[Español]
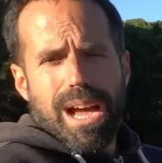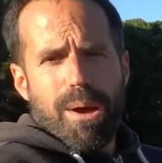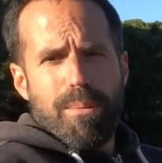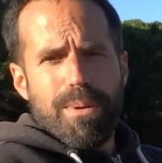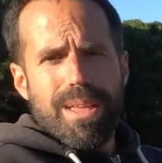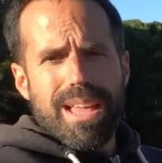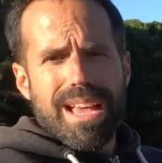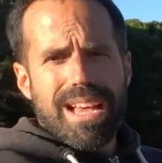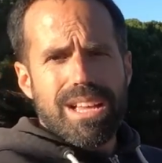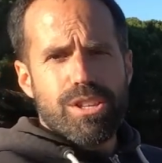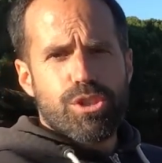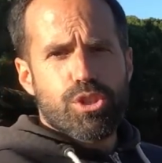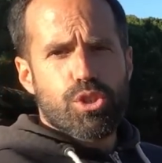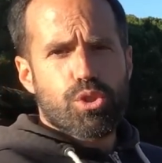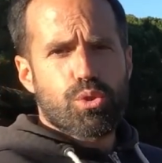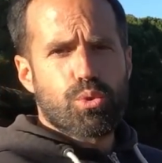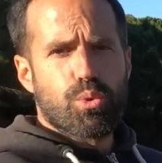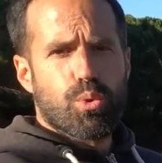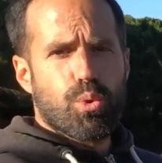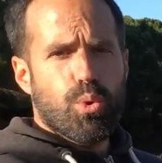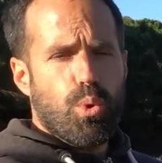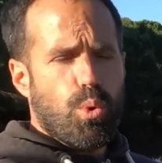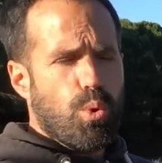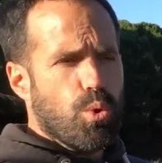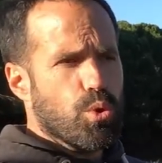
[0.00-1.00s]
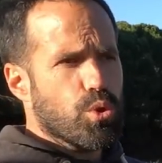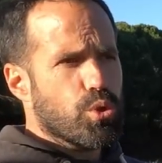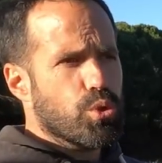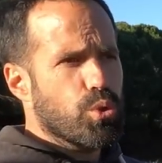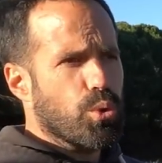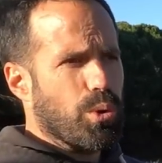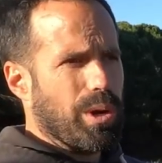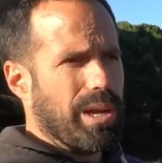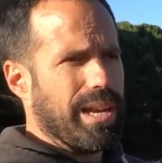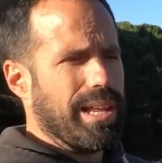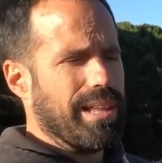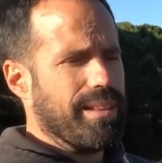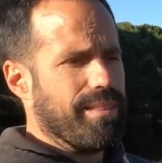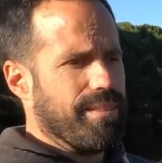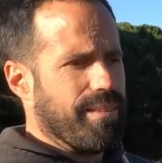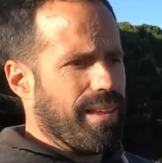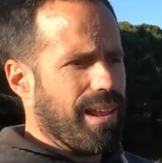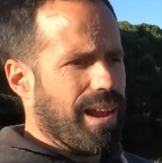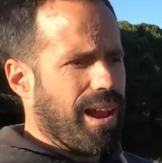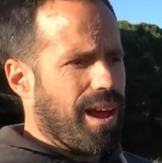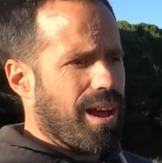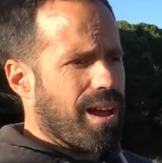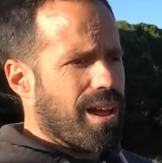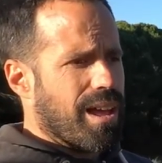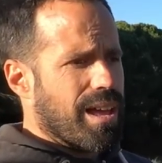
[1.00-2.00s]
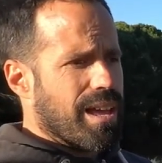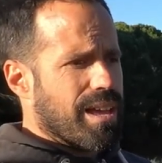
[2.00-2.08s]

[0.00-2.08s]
había hecho su, clientela.